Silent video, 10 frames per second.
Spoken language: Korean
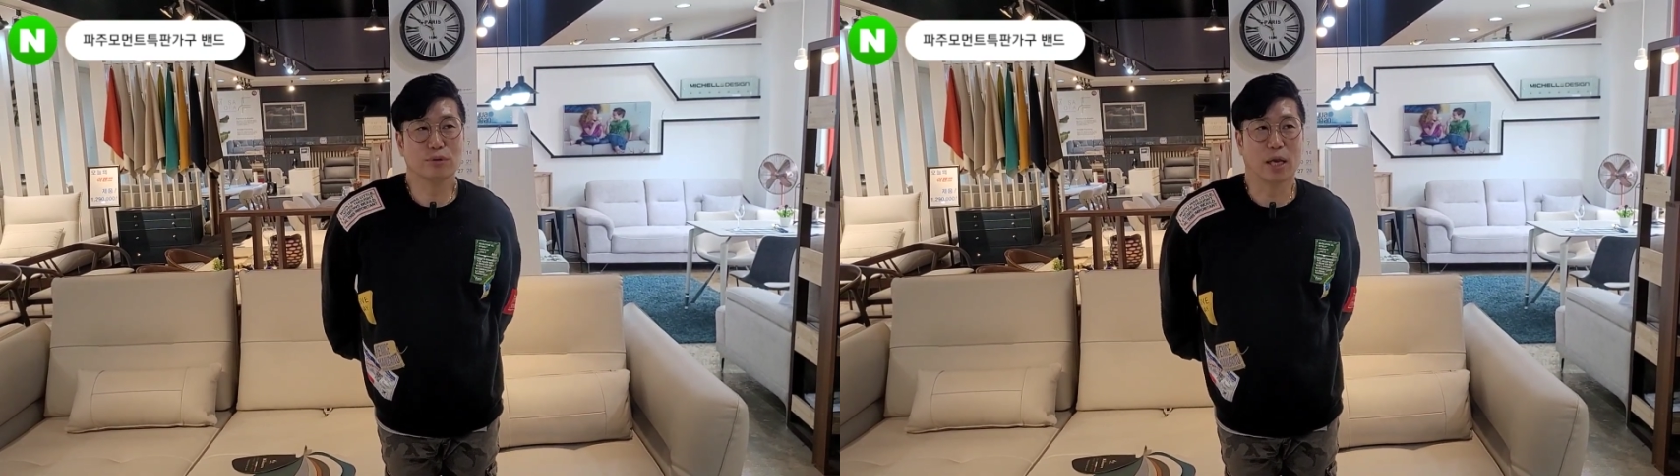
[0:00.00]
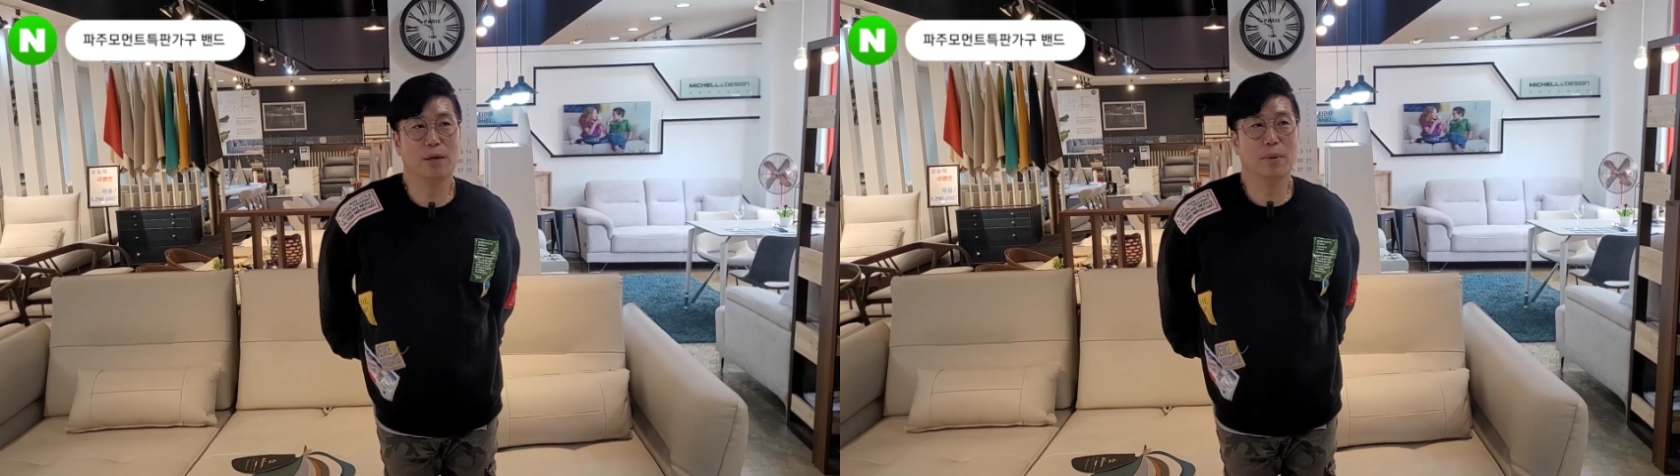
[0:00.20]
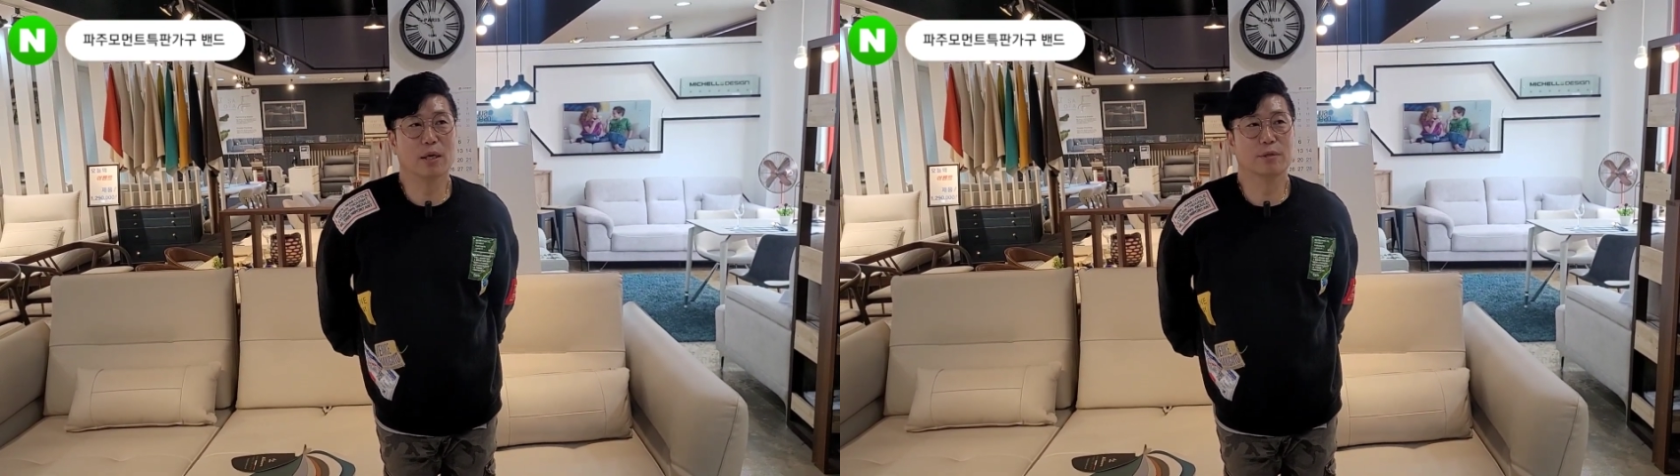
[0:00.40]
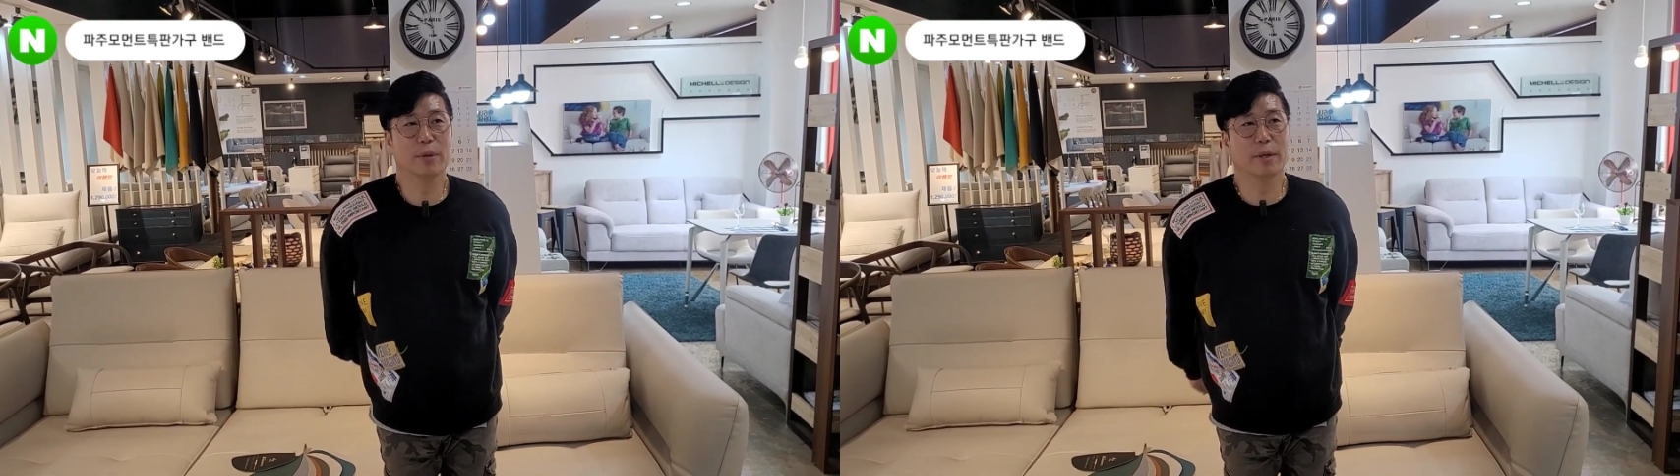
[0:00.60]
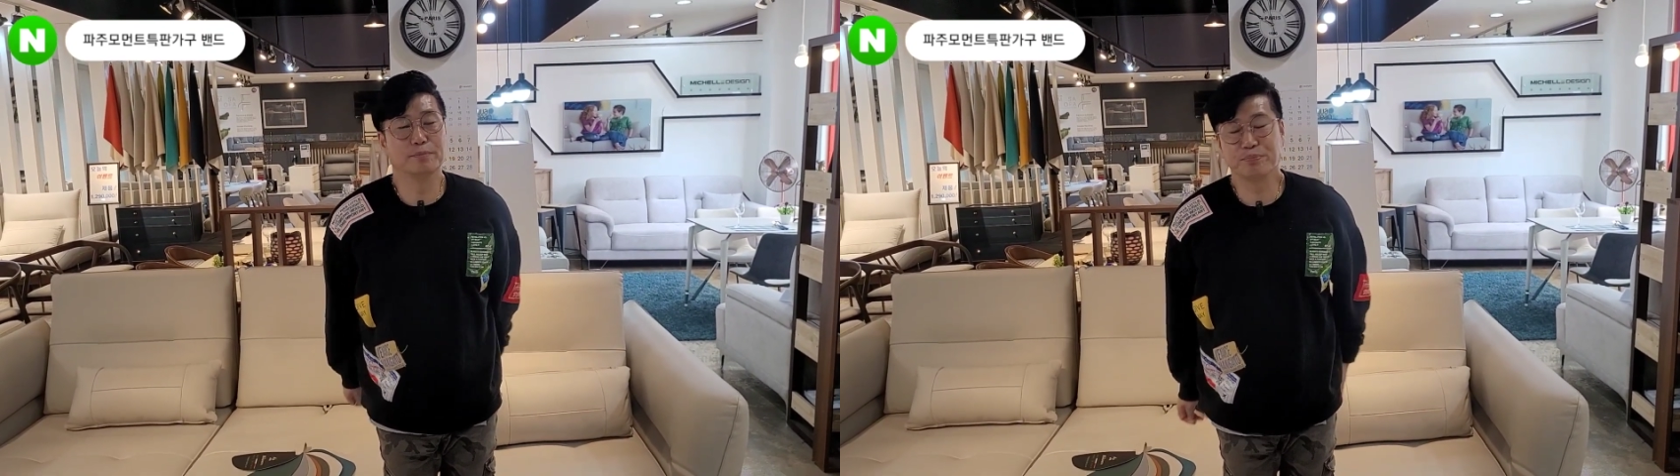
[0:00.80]
될
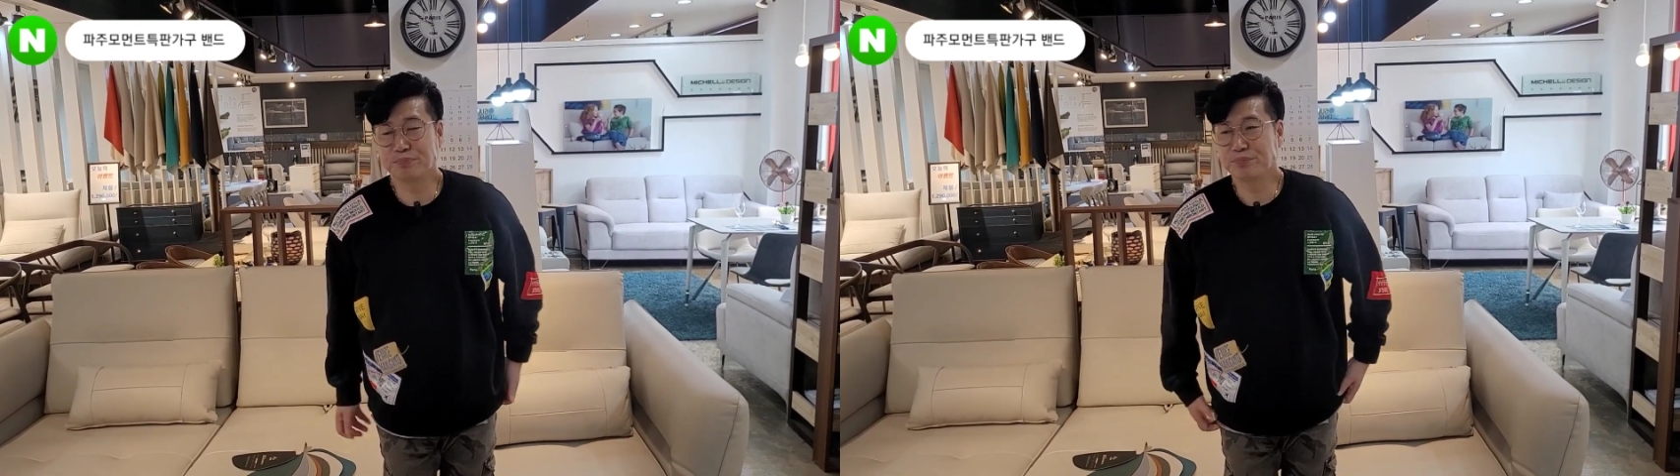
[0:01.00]
만큼의